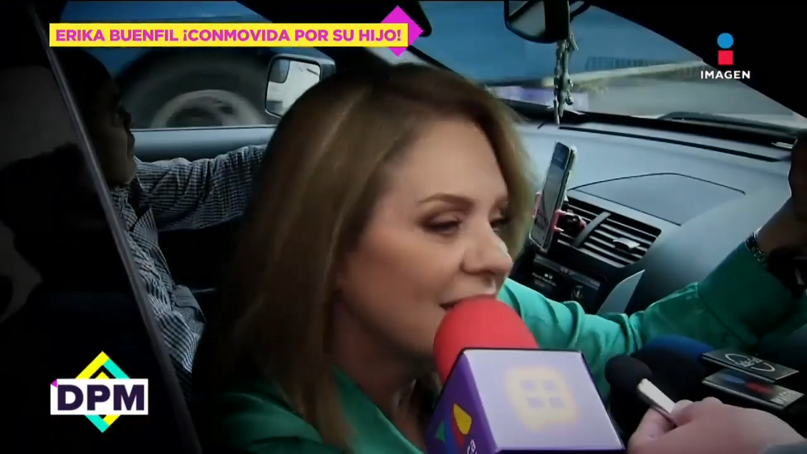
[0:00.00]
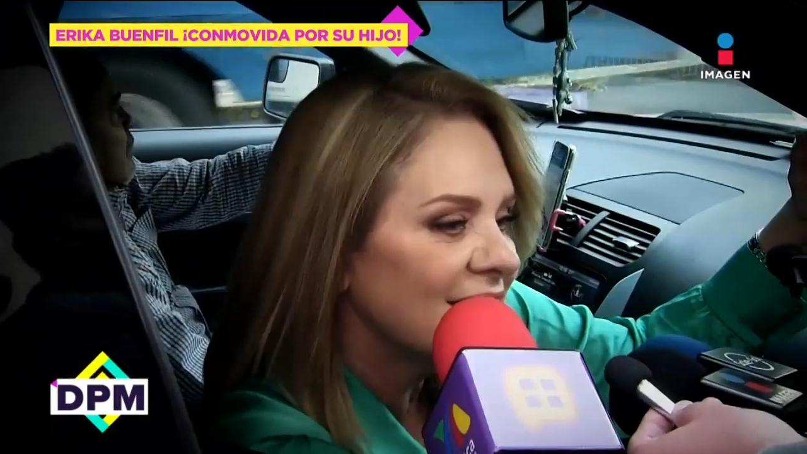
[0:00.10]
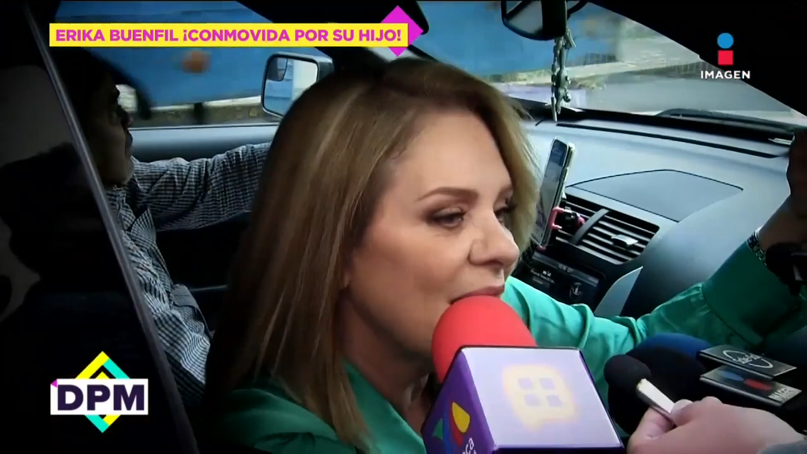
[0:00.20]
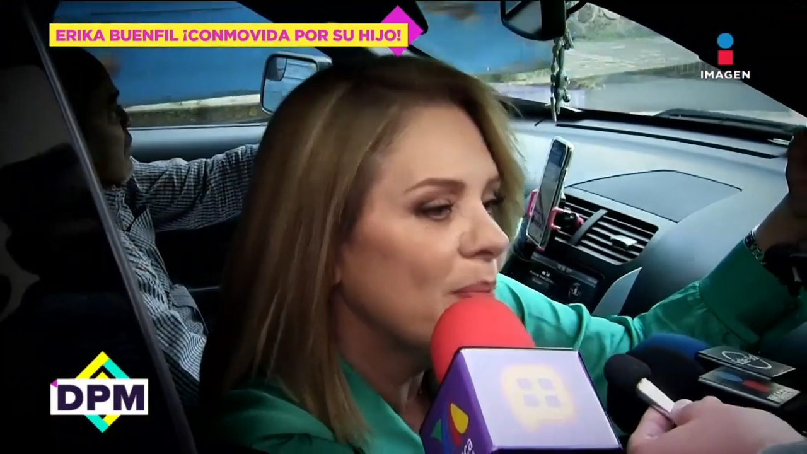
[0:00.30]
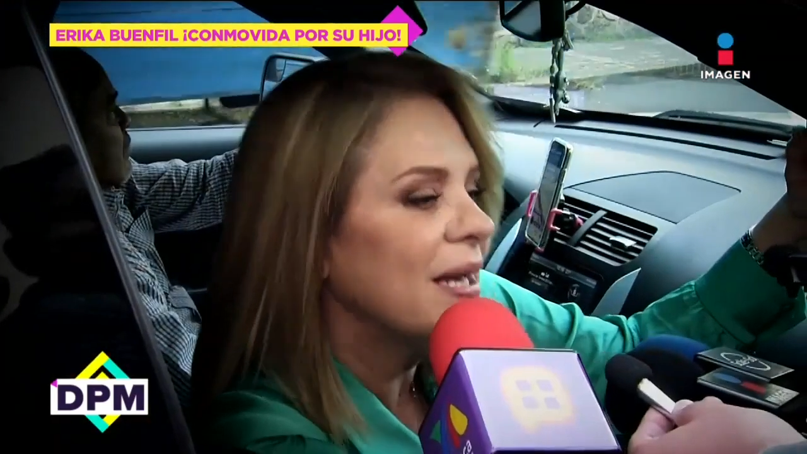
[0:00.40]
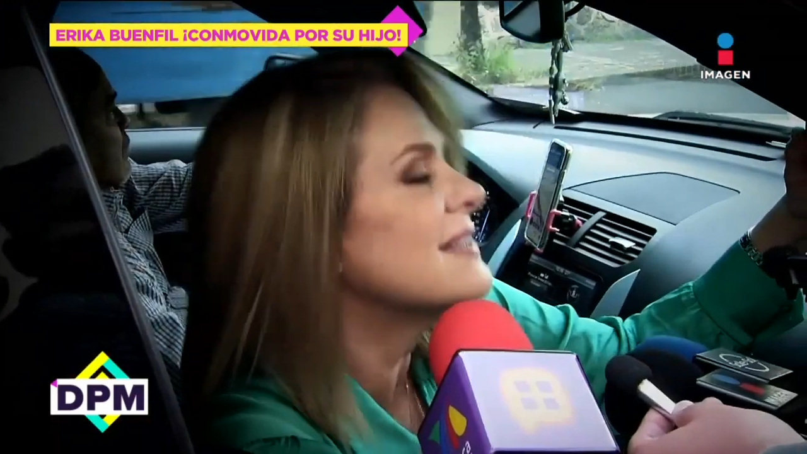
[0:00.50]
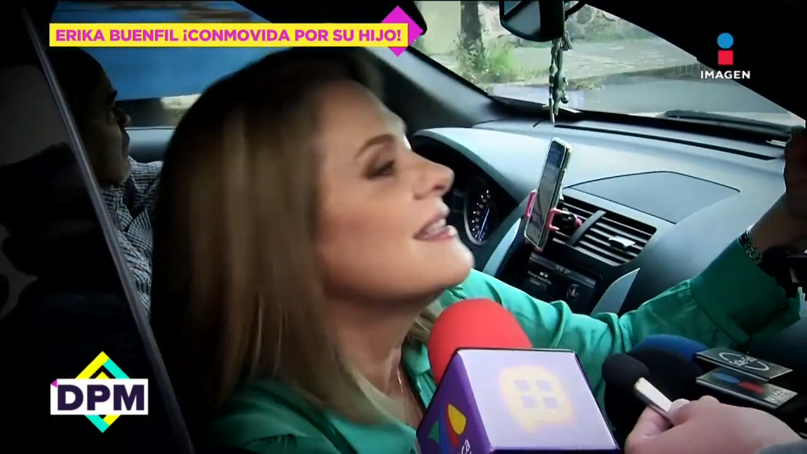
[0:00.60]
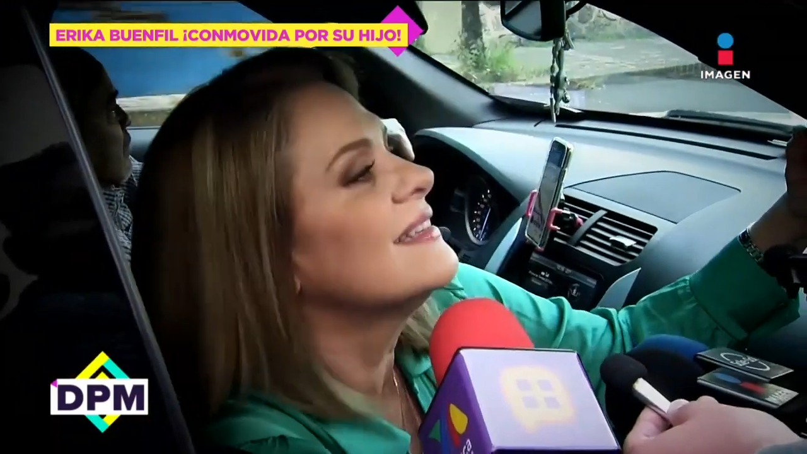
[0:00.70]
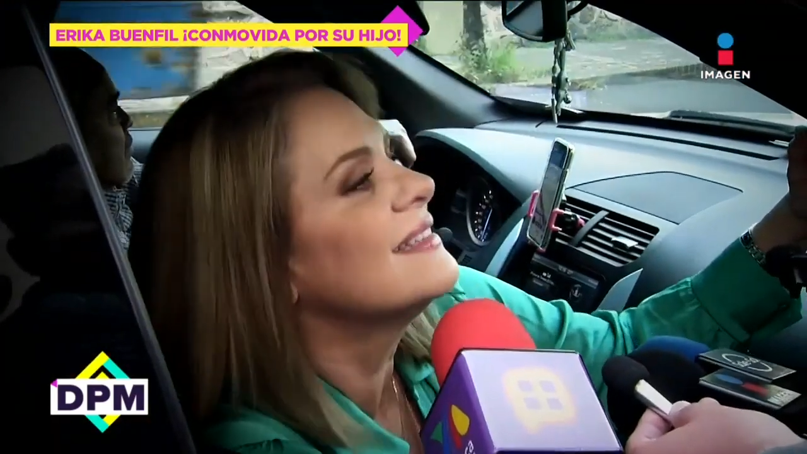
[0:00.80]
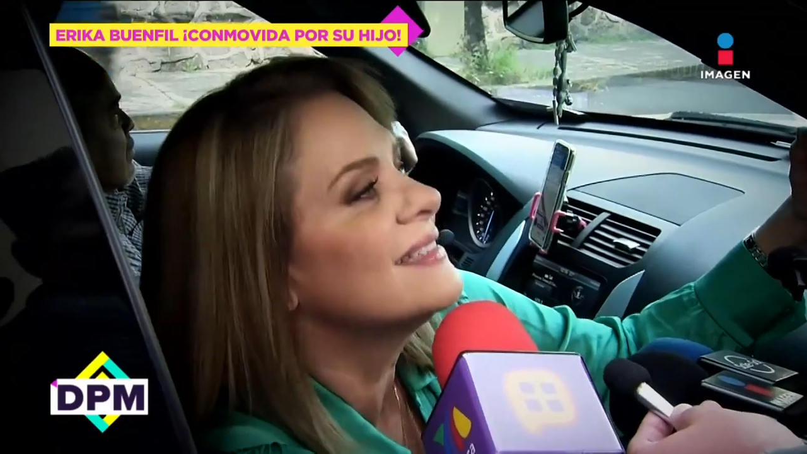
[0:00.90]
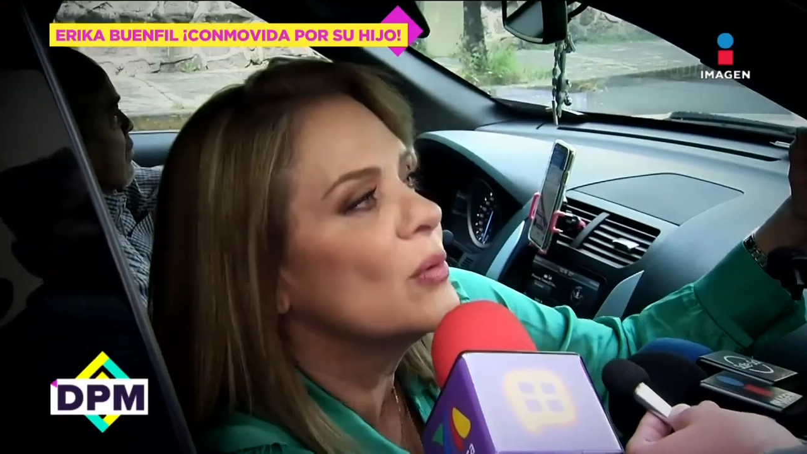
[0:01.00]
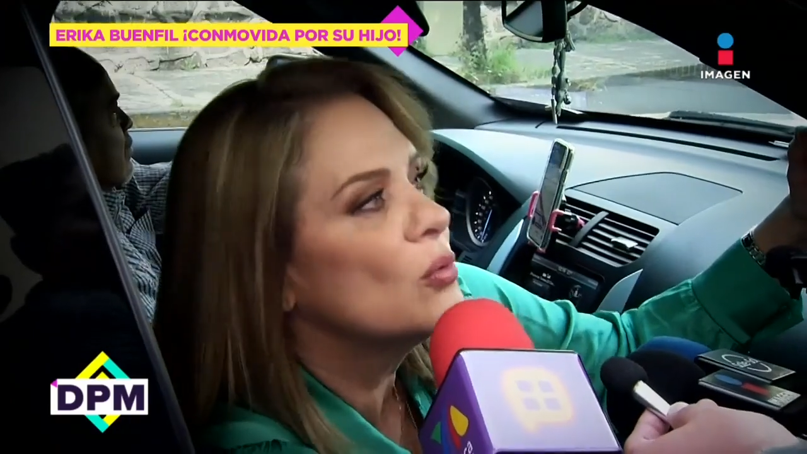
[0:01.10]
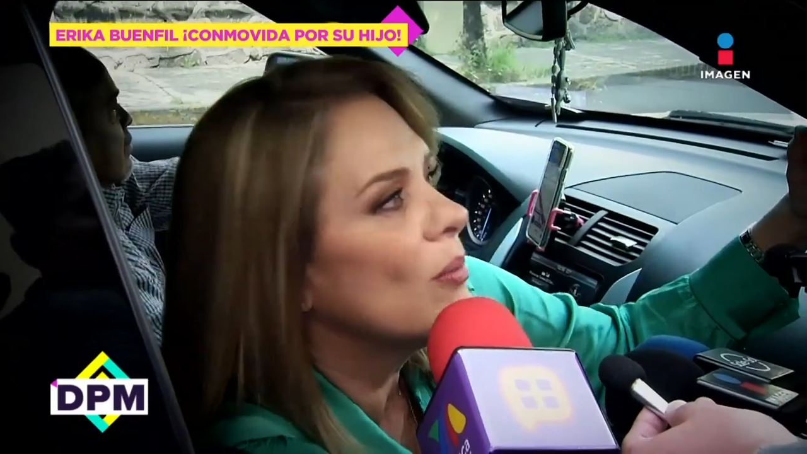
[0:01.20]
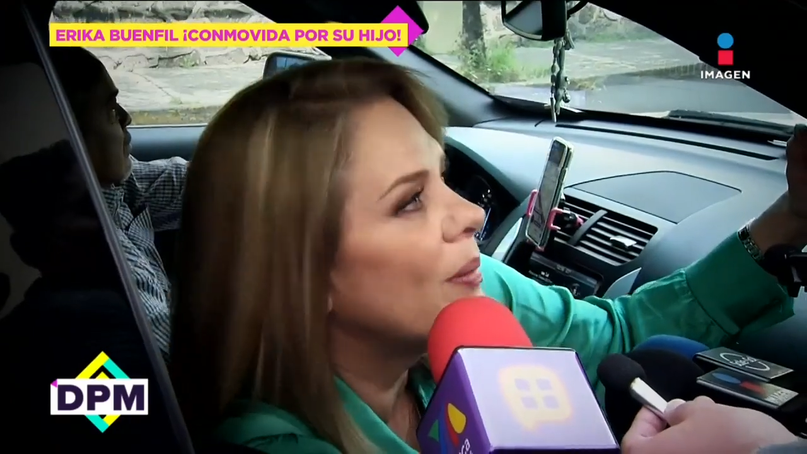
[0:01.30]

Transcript: está apenas en segundo de